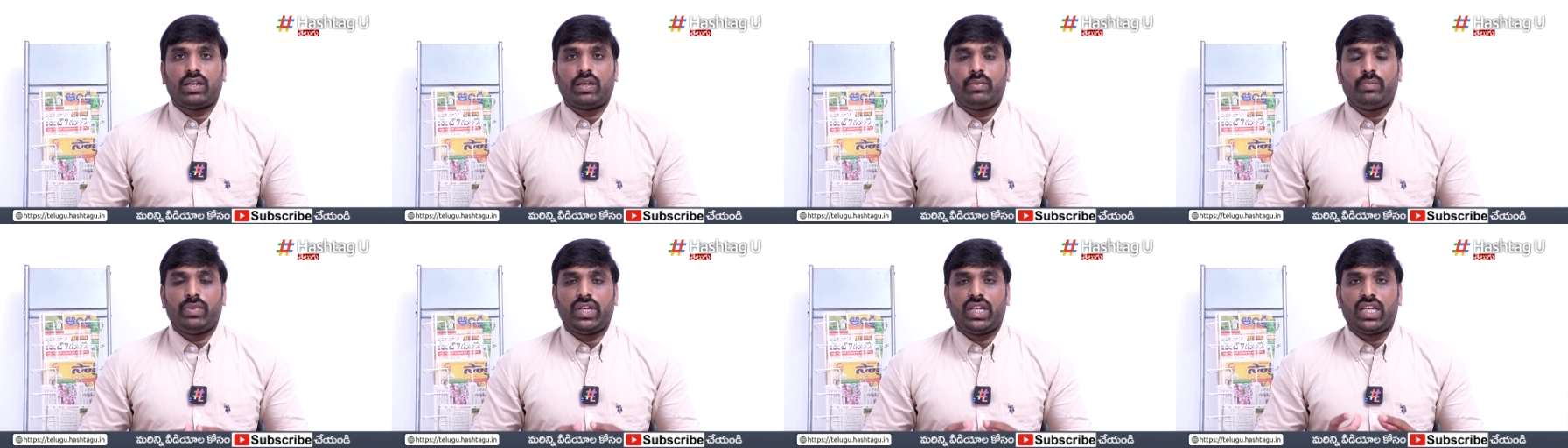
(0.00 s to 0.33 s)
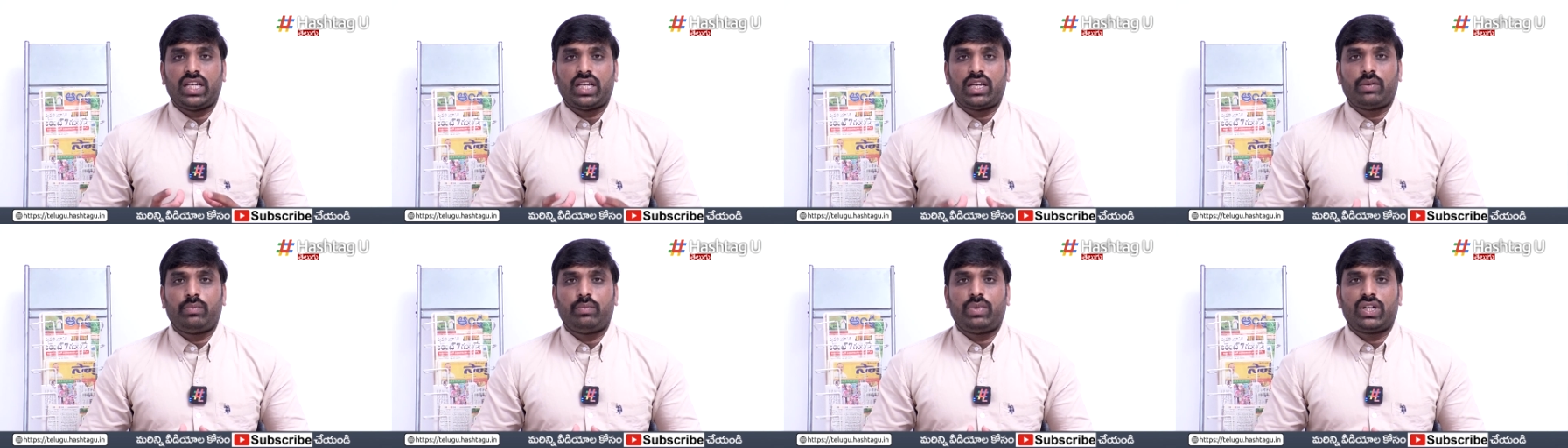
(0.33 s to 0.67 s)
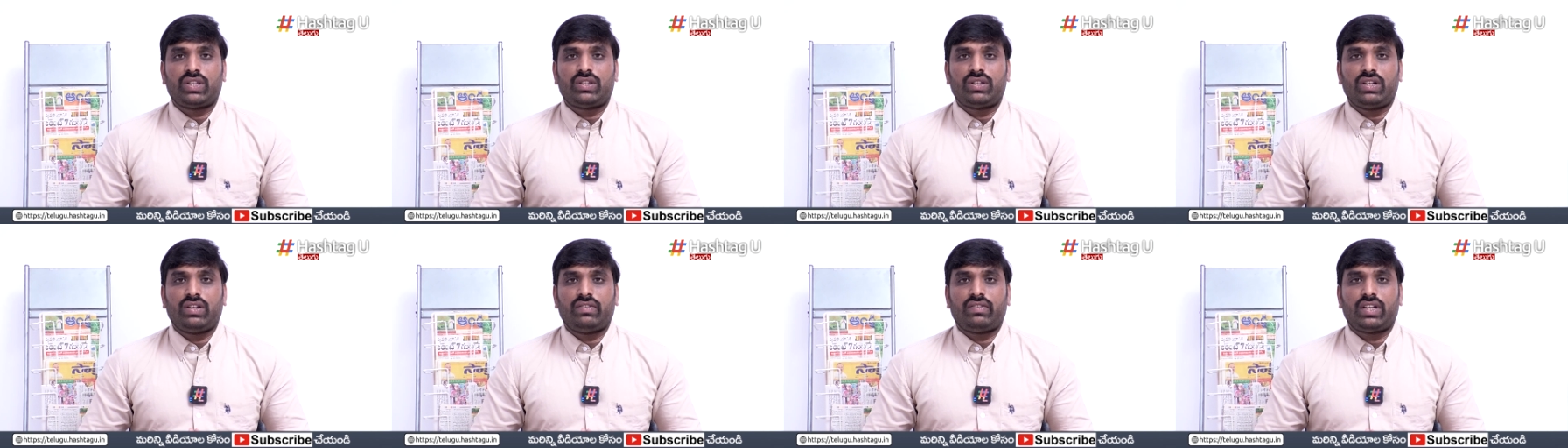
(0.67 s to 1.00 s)
ఎమ్మెల్యే
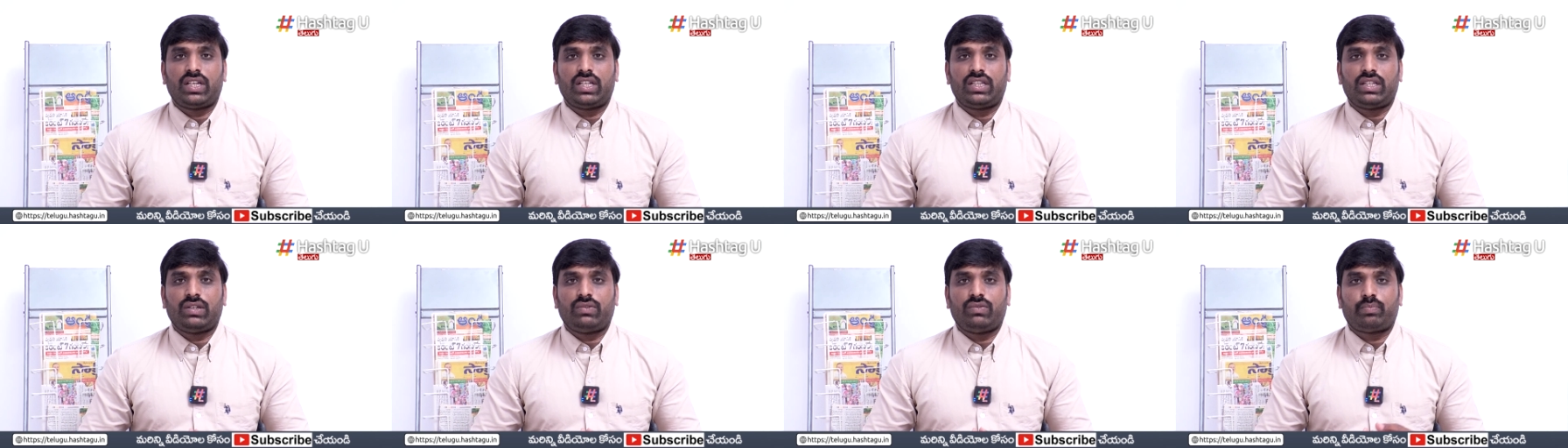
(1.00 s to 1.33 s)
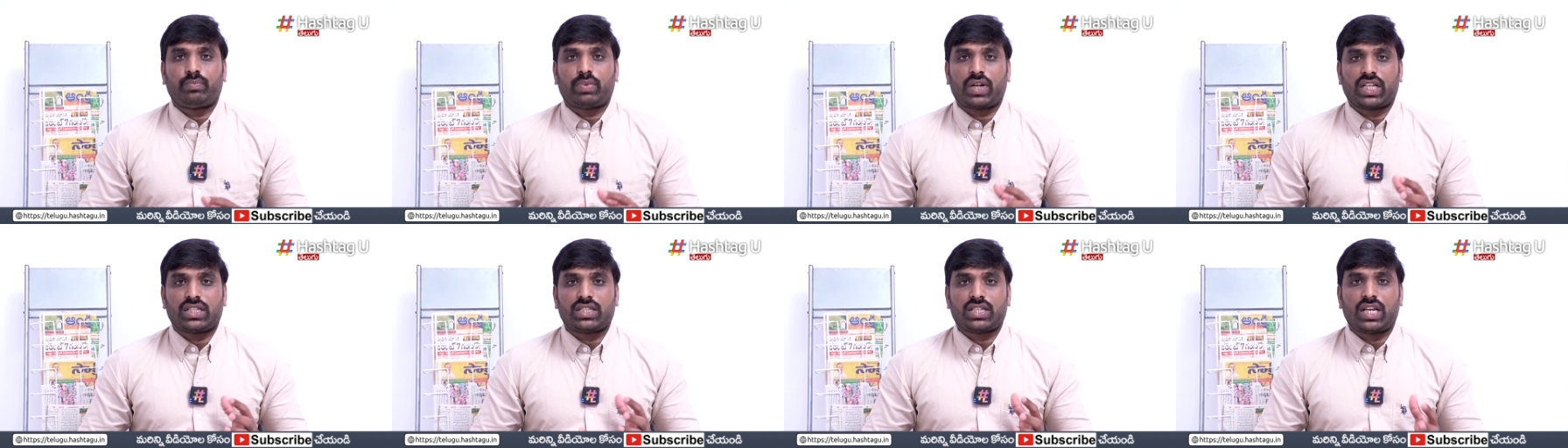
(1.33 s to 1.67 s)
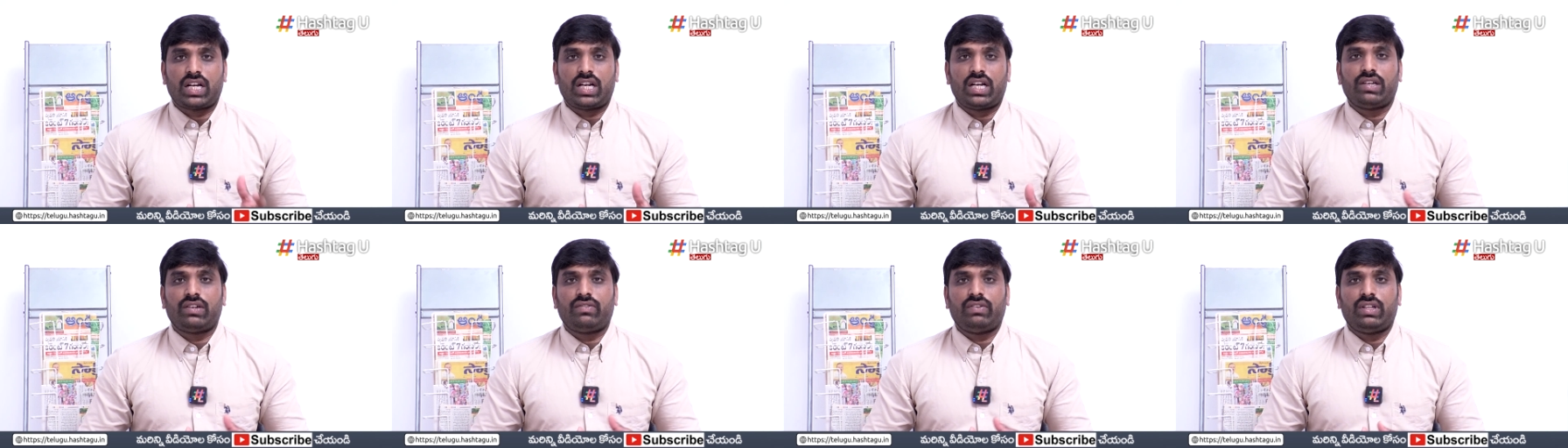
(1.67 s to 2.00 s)
అభ్యర్థులు ఎవరైతే
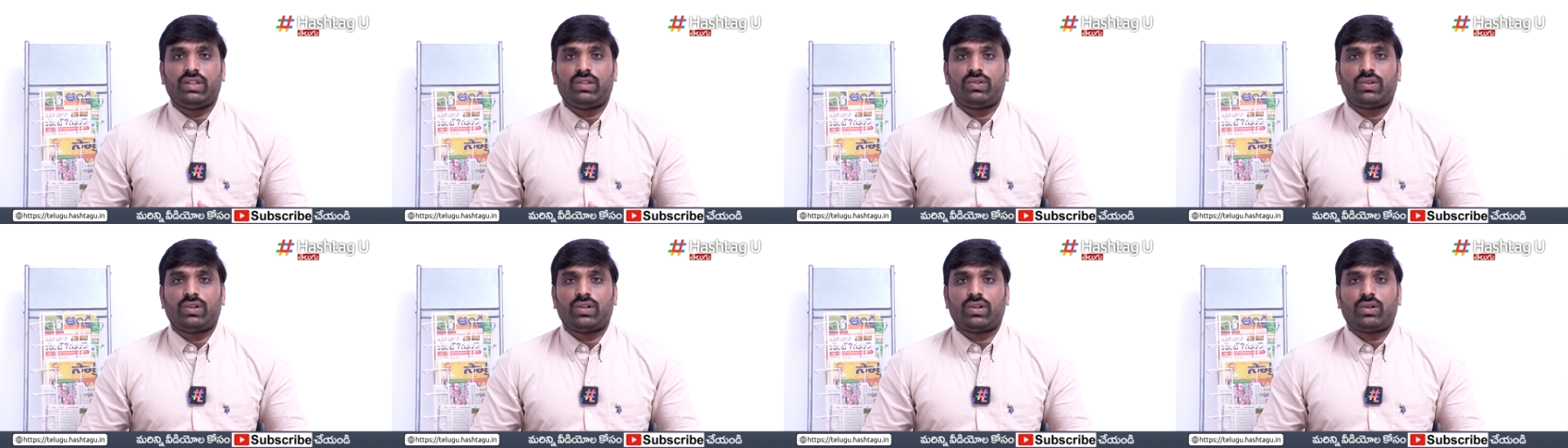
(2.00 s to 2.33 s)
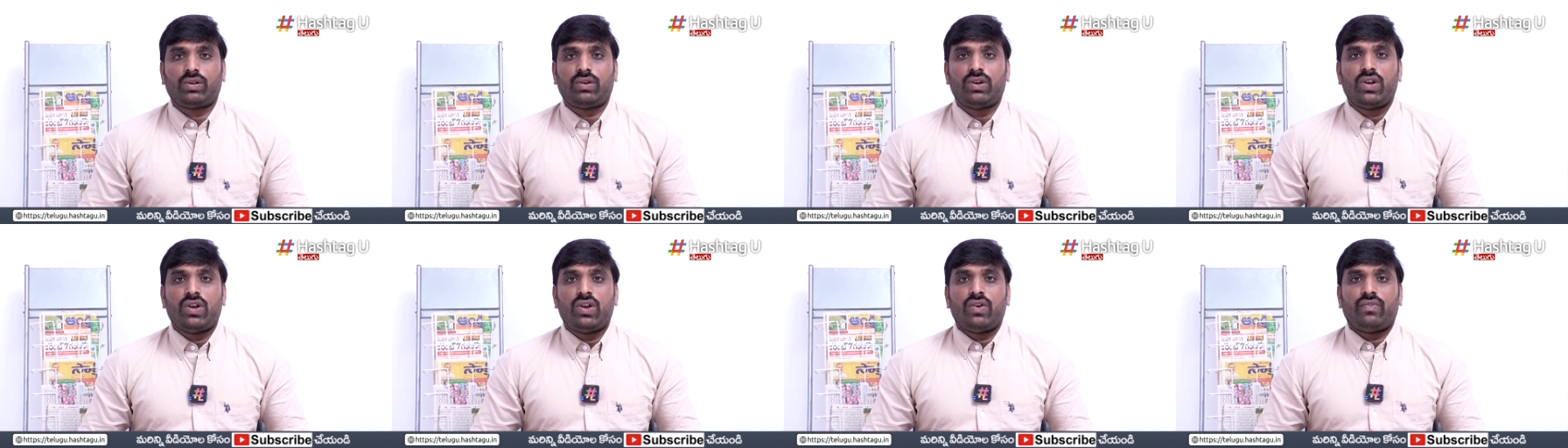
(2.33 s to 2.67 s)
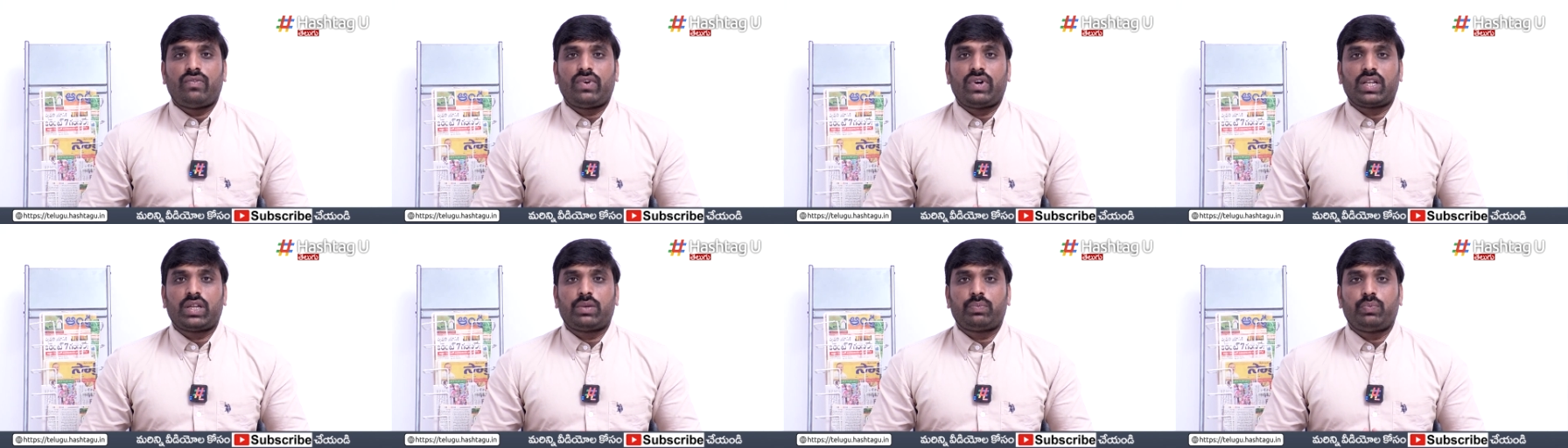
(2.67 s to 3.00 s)
ప్రచారానికి వెళ్తున్నారో
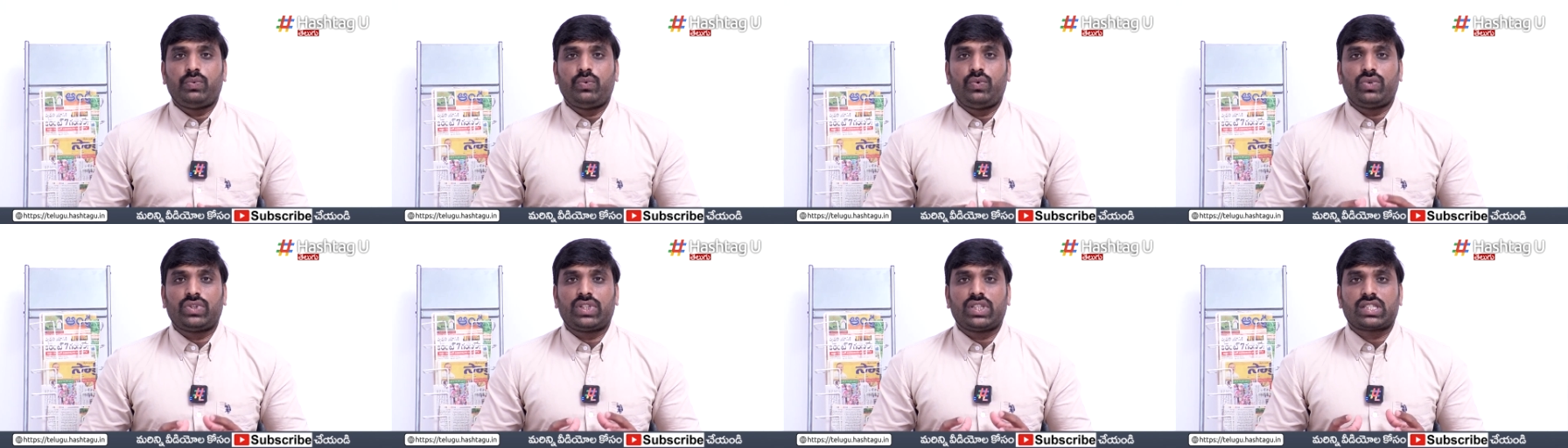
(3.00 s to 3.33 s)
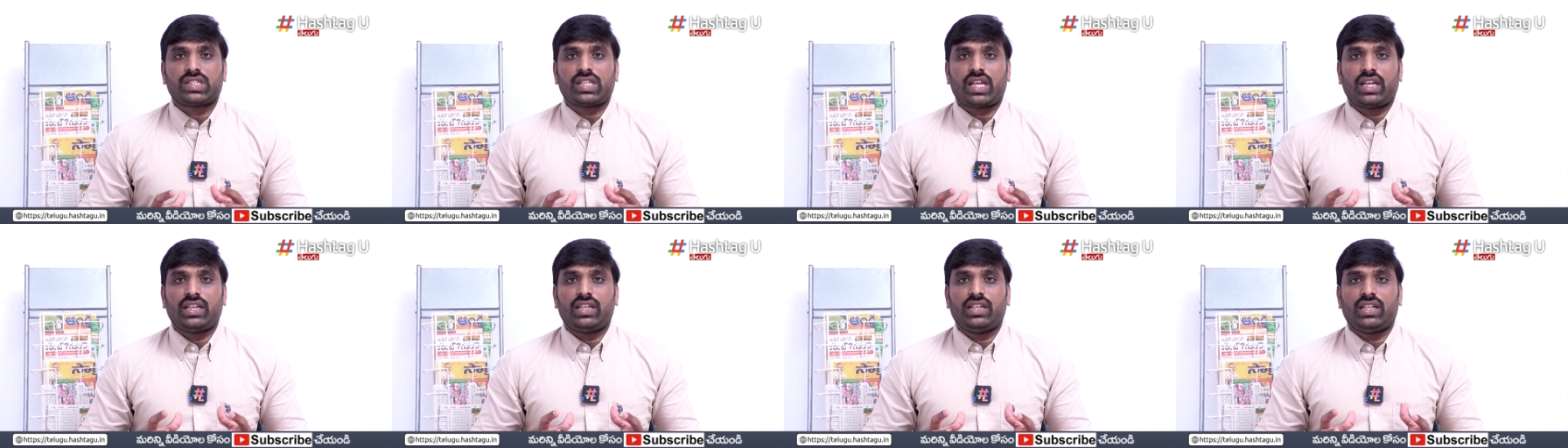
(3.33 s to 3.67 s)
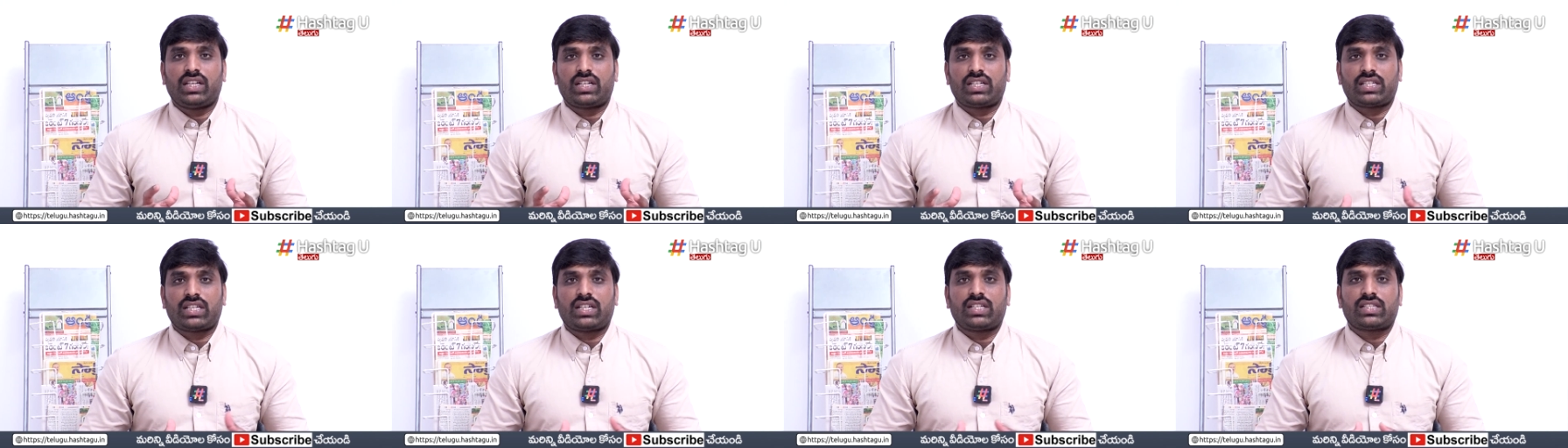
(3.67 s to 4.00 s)
వారికి పూర్తి స్థాయి
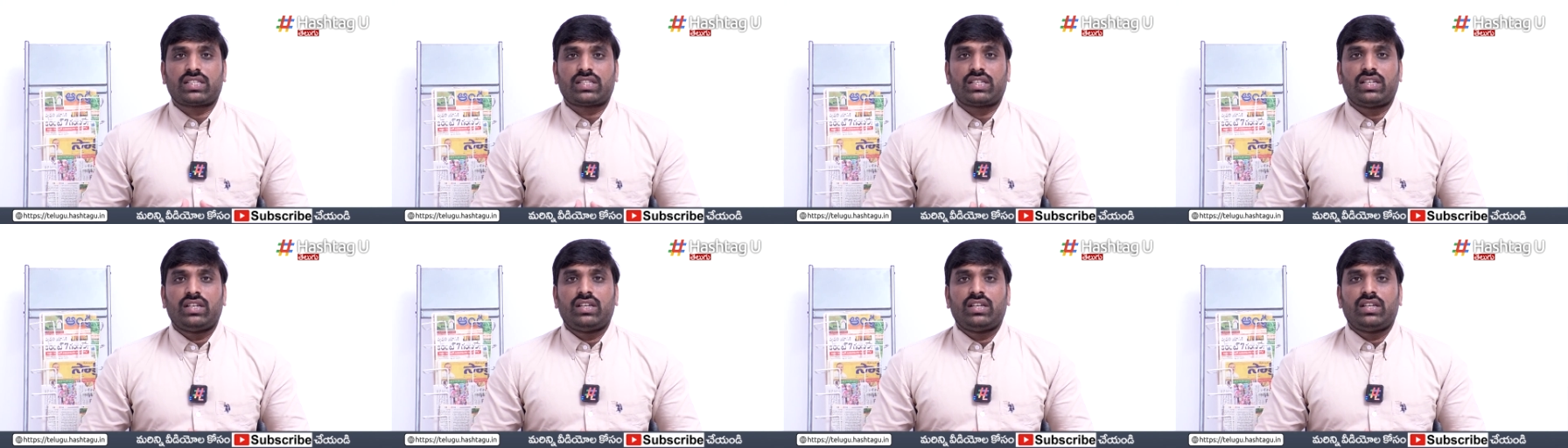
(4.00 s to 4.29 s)
నిరసన